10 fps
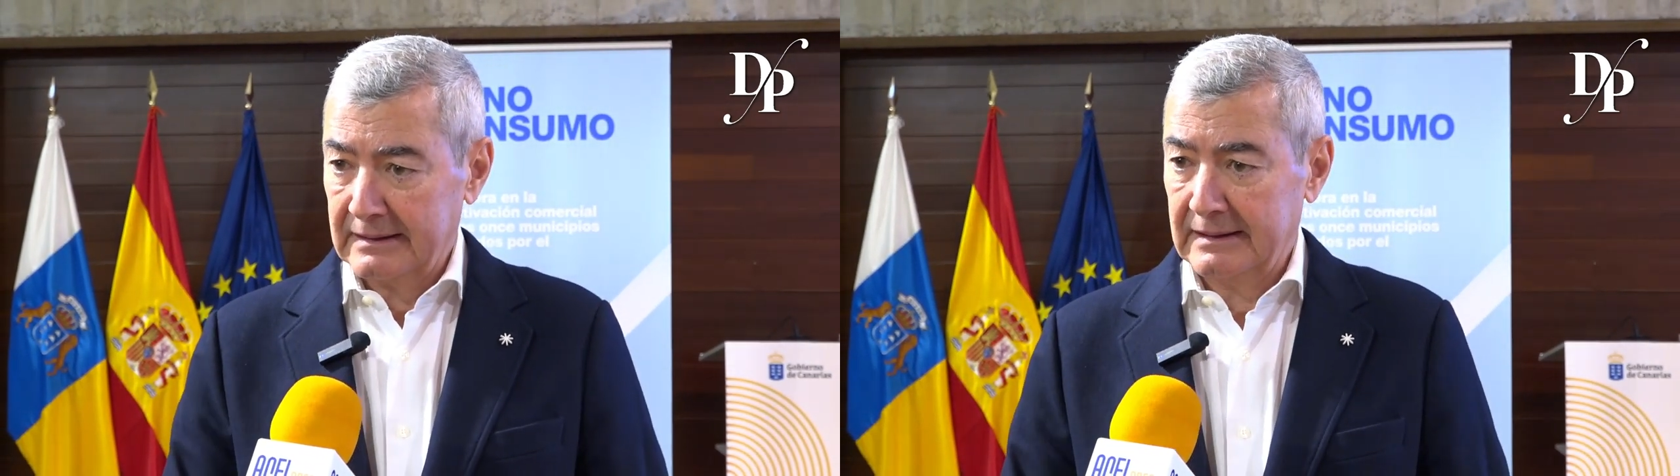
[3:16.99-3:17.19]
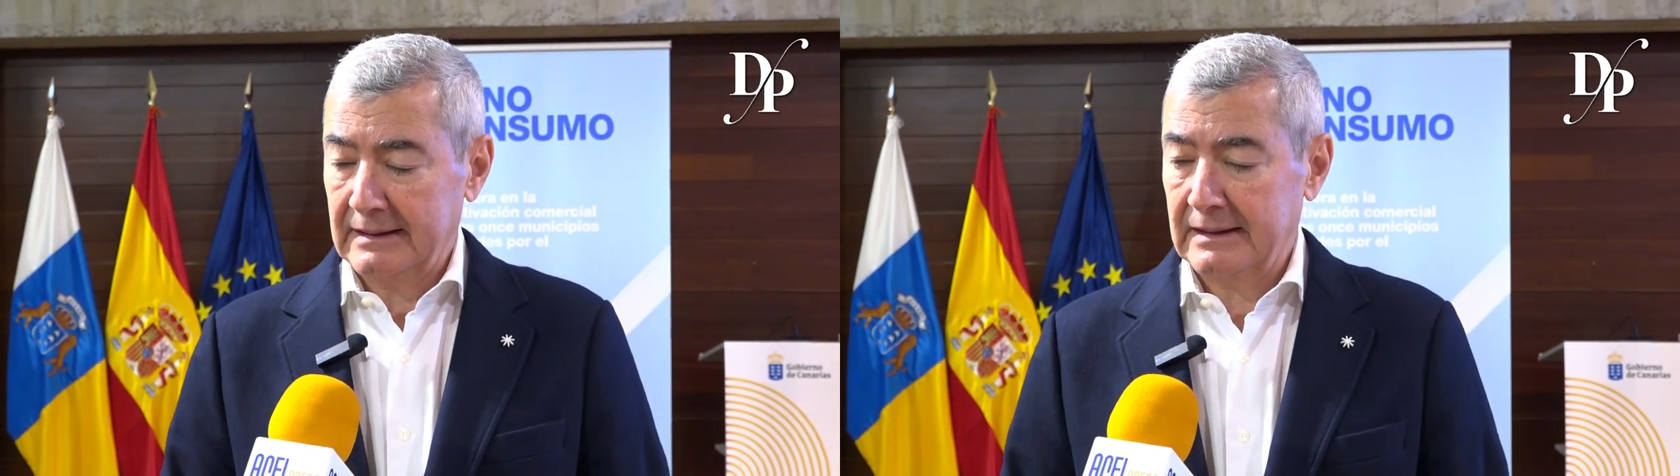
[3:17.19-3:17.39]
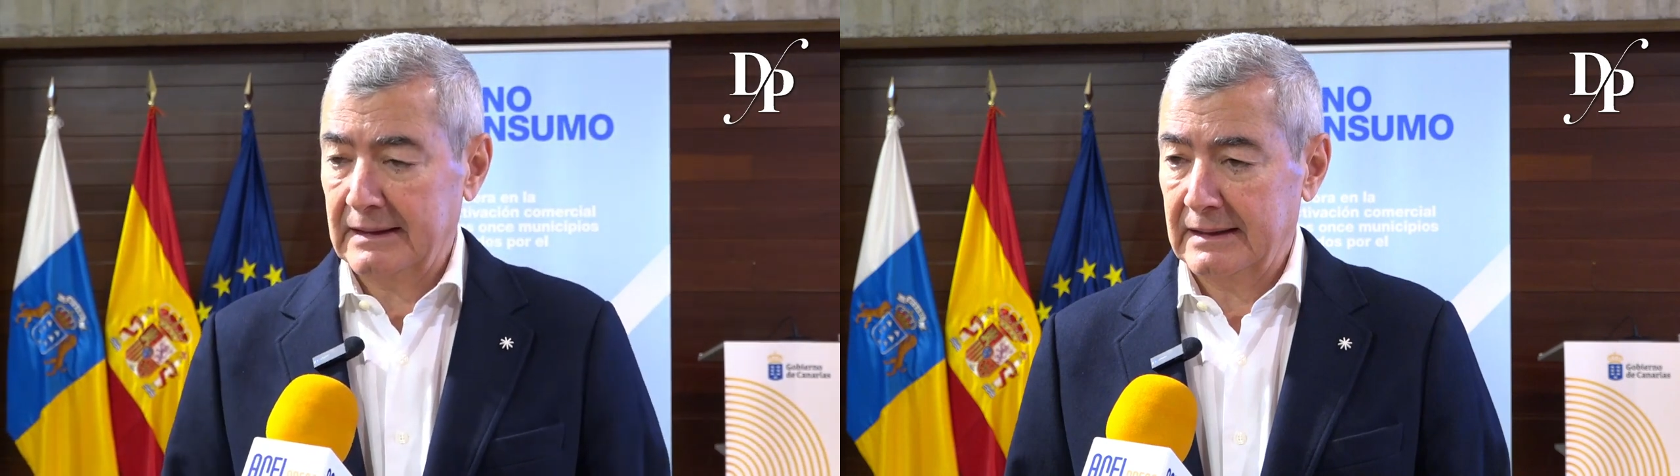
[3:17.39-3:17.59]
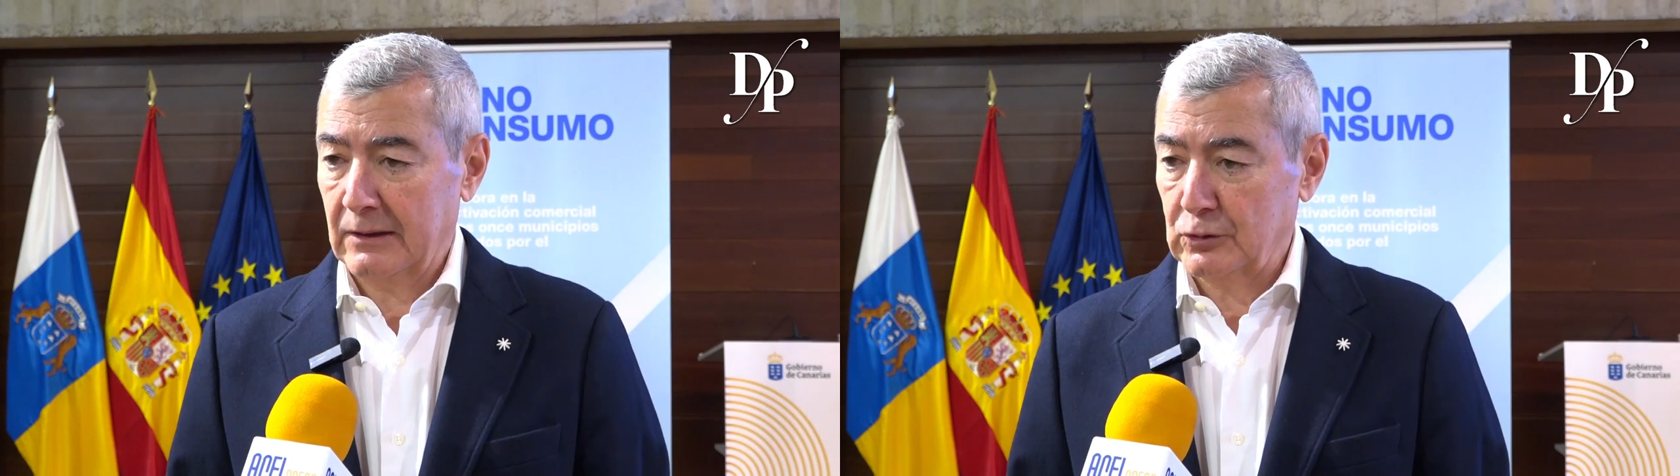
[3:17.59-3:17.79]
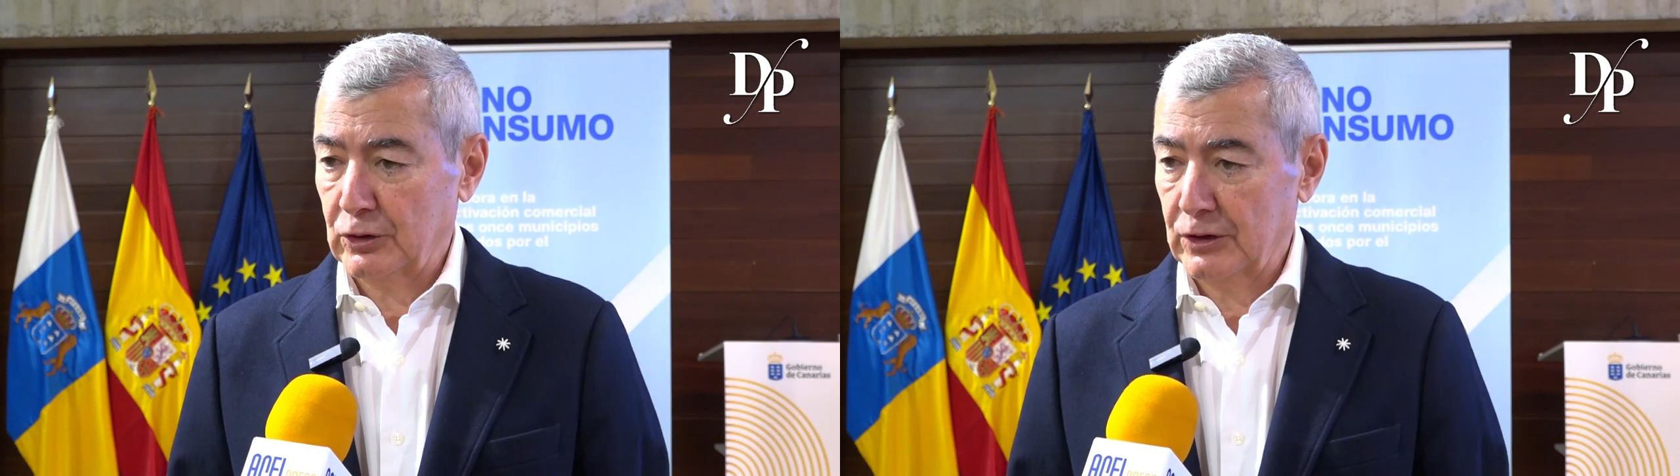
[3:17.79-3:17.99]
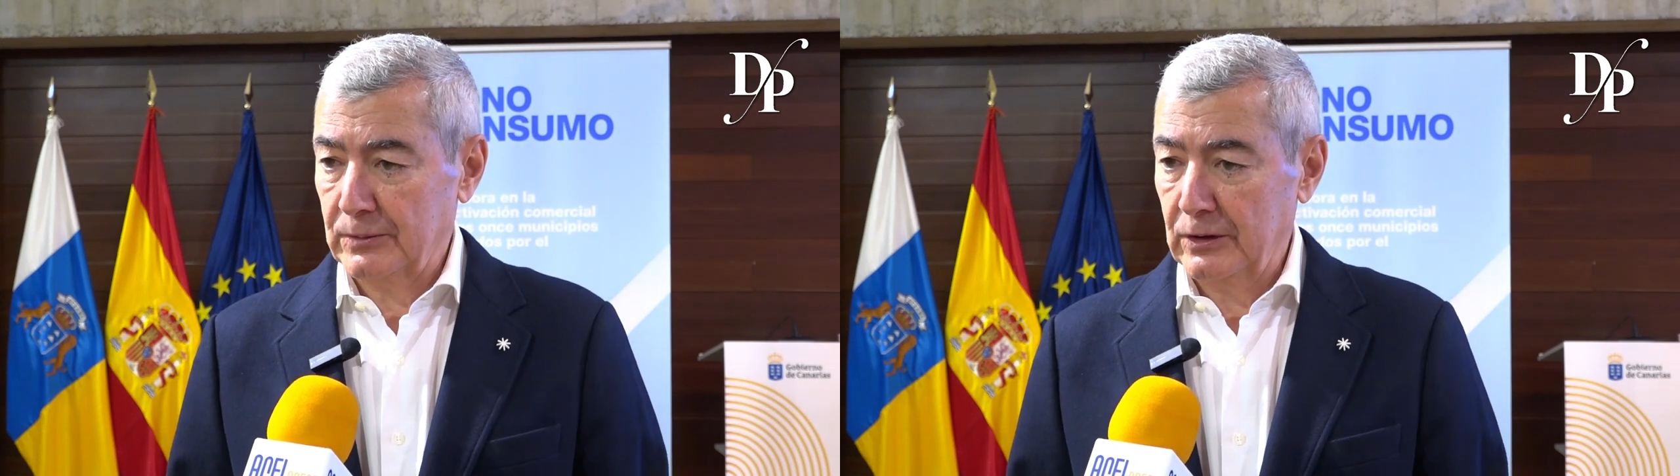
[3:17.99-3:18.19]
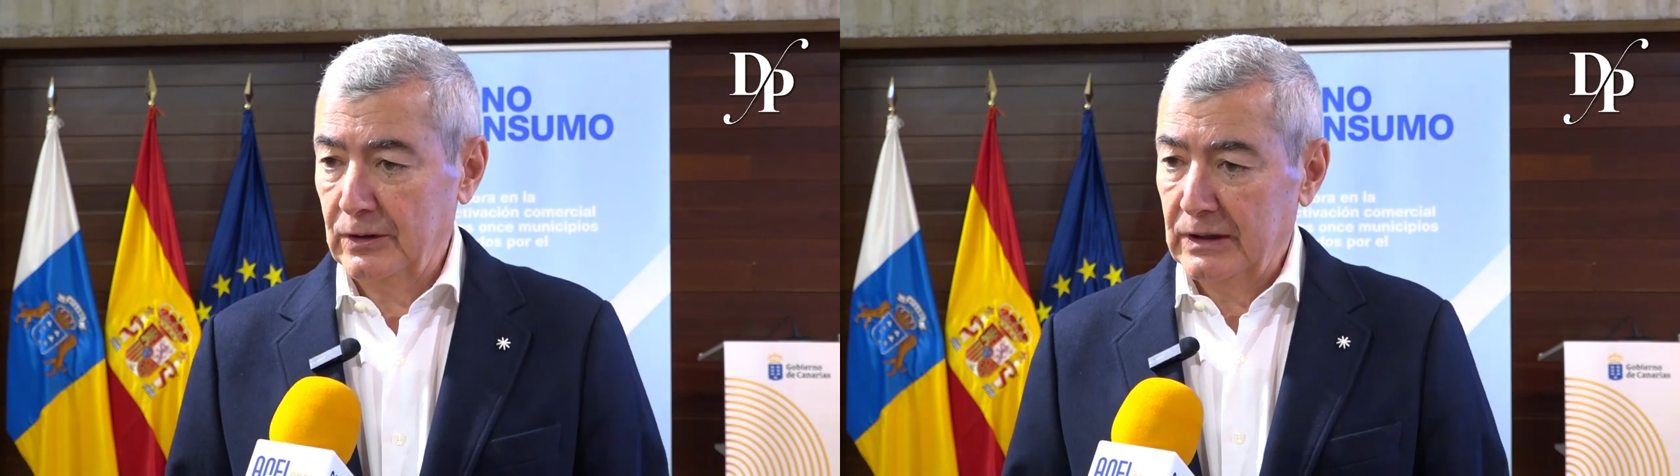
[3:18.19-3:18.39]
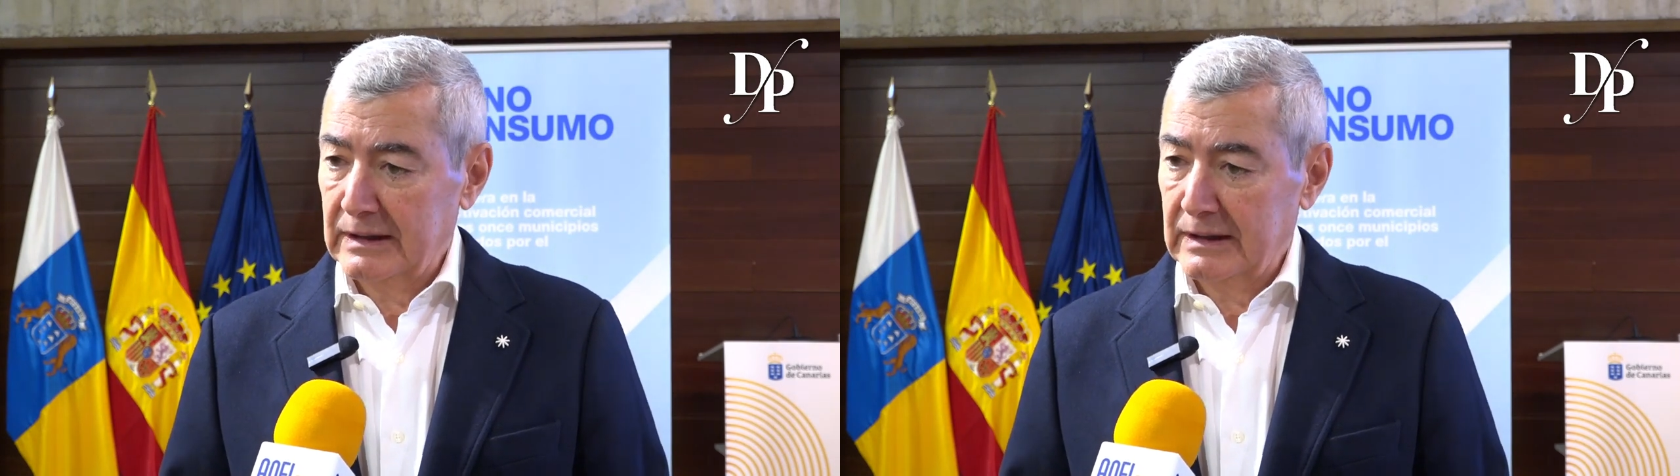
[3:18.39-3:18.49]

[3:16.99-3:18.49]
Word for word: y autónomos